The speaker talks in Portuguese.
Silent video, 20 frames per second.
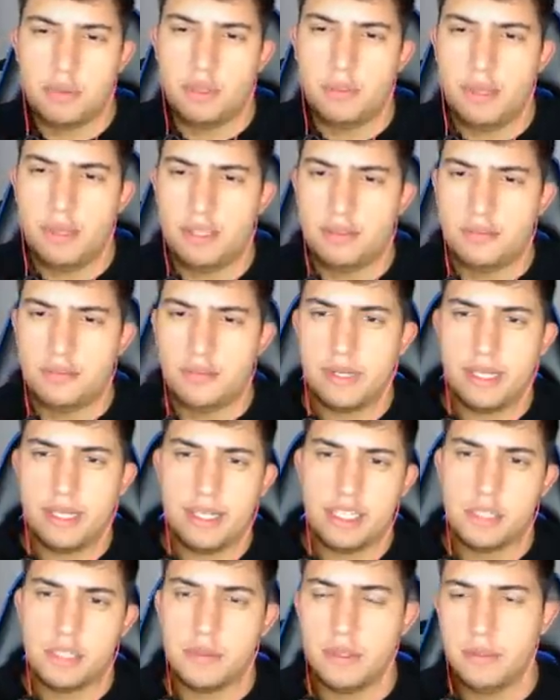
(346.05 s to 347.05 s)
pelo menos.
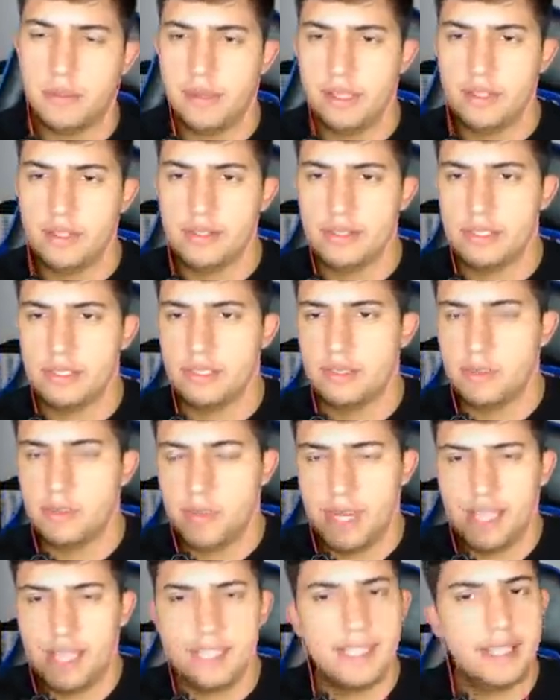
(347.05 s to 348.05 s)
Brilhante, pelo menos.
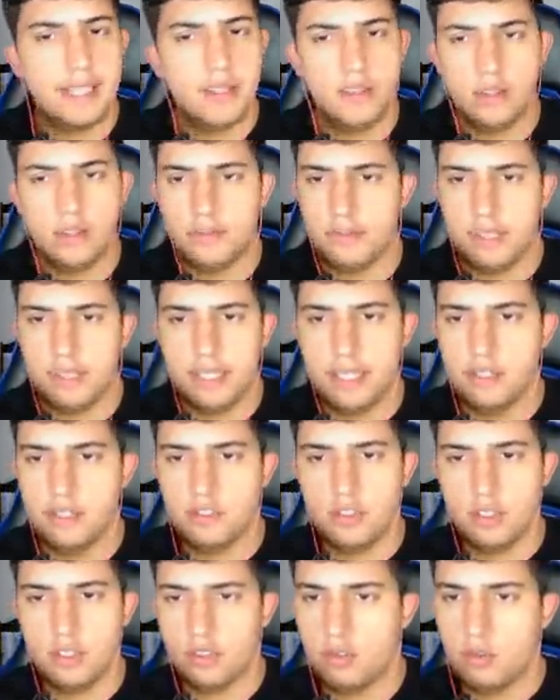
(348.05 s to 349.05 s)
Mas é aquilo que eu falei. Eu
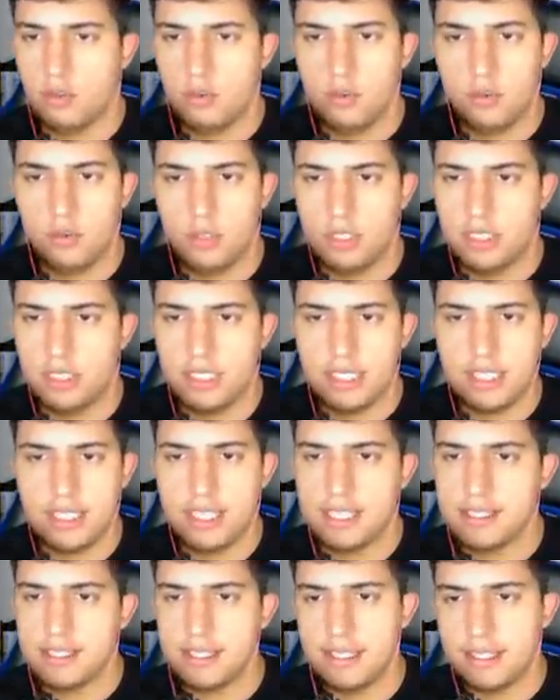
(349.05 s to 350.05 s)
só tô hoje
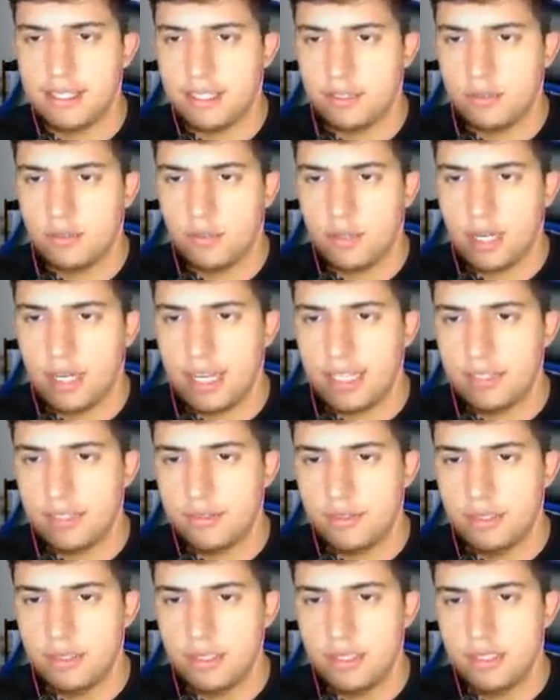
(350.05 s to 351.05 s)
aqui aceitando o dourado.
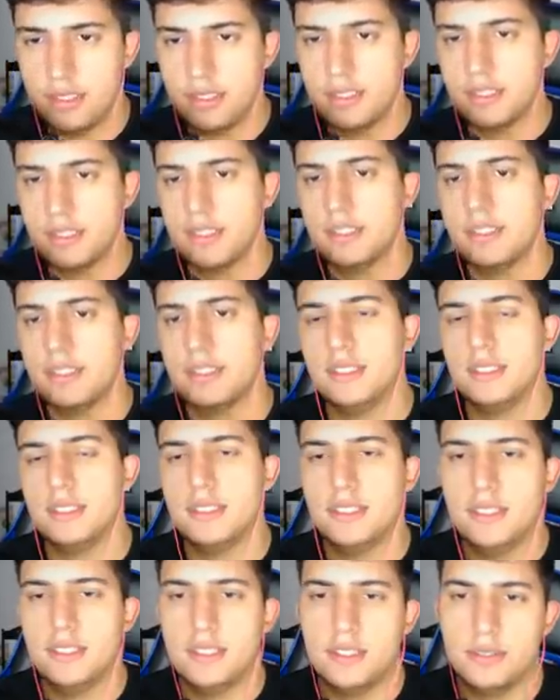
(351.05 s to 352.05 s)

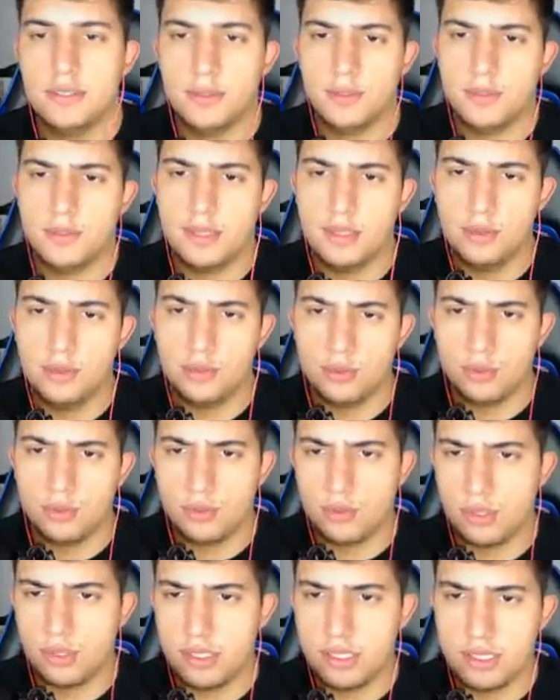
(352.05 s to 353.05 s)
Ô, oh,
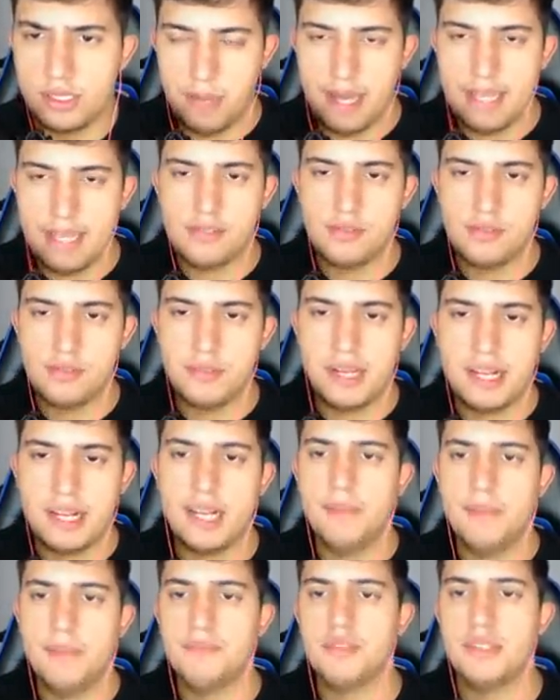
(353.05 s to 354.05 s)
maluco. Mais uma
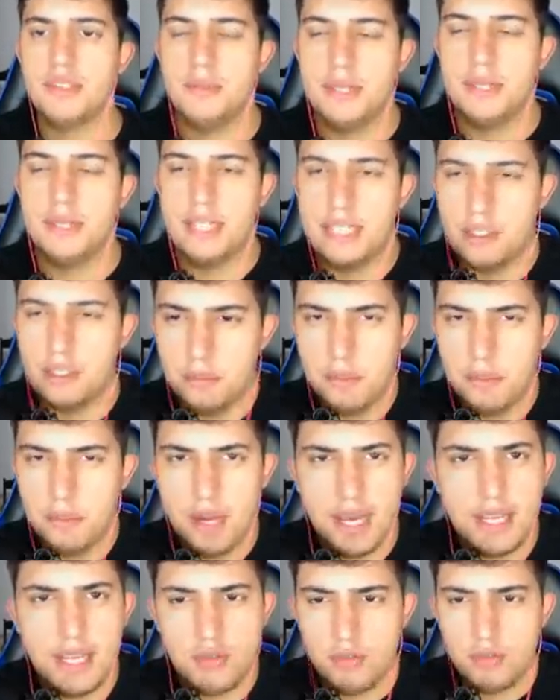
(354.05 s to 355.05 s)
cápsula, mano.
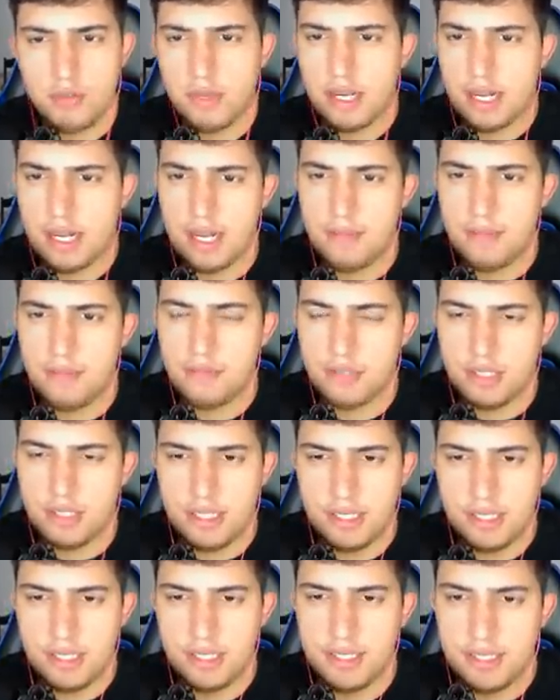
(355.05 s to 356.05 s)
Mais uma
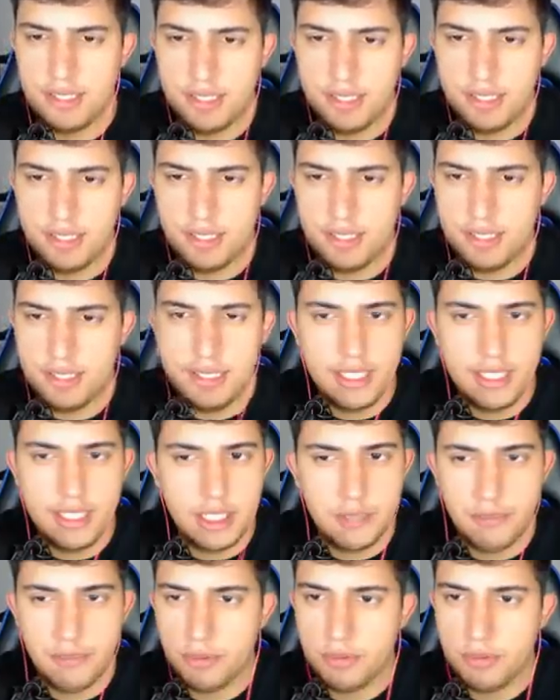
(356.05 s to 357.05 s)
cápsula. E
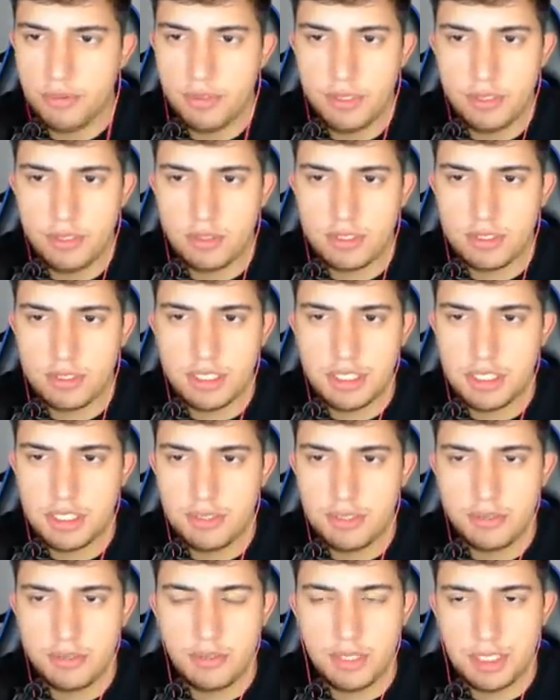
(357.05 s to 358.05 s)
tipo, eu tô
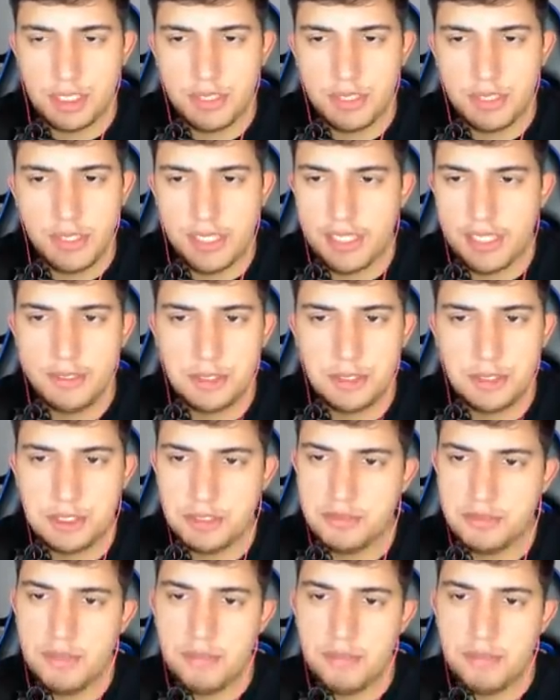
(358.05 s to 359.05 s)
sentindo, eu tô achando que hoje
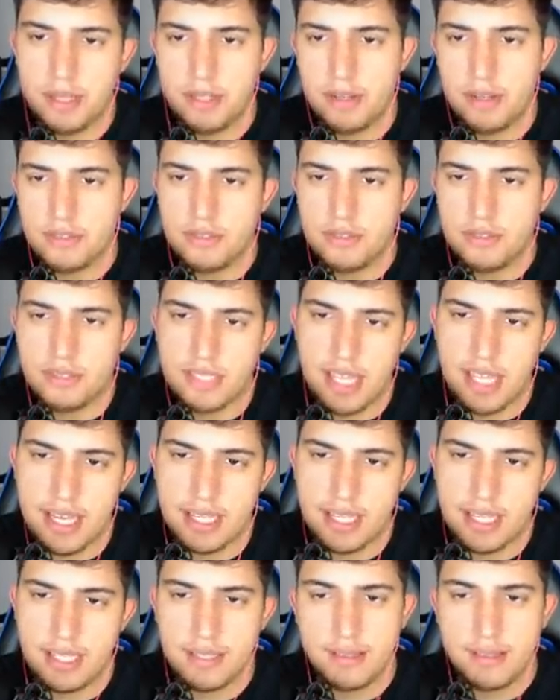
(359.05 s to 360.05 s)
não vem pra nós do
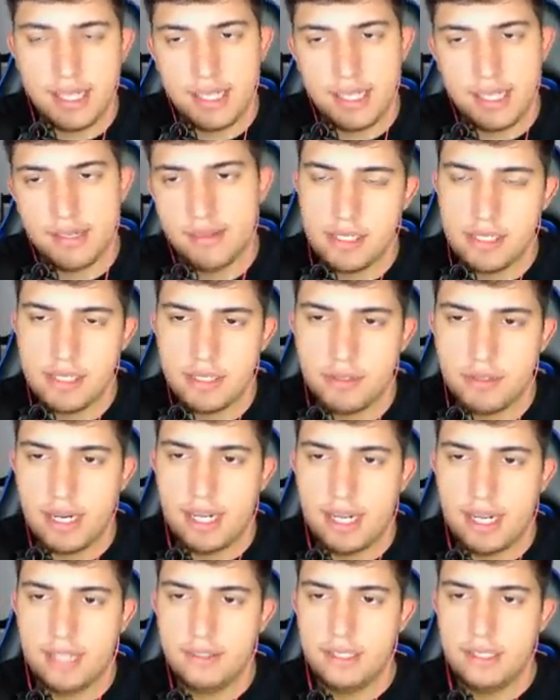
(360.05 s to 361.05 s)
Terek. Tá, vai ser
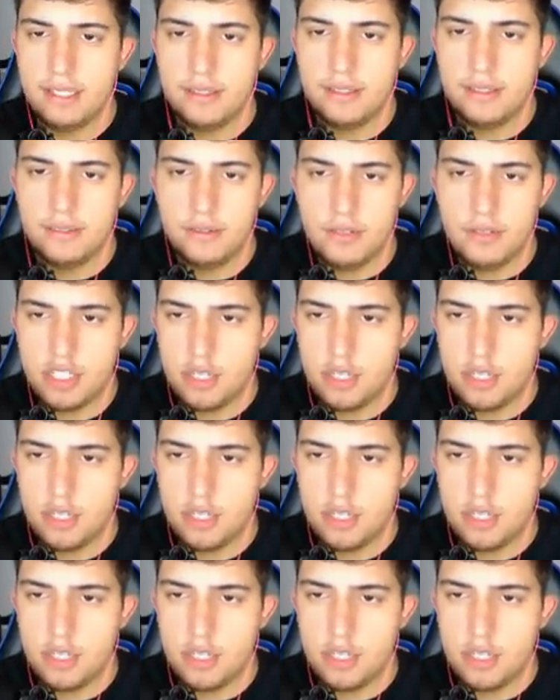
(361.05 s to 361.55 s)
dourado, né? Do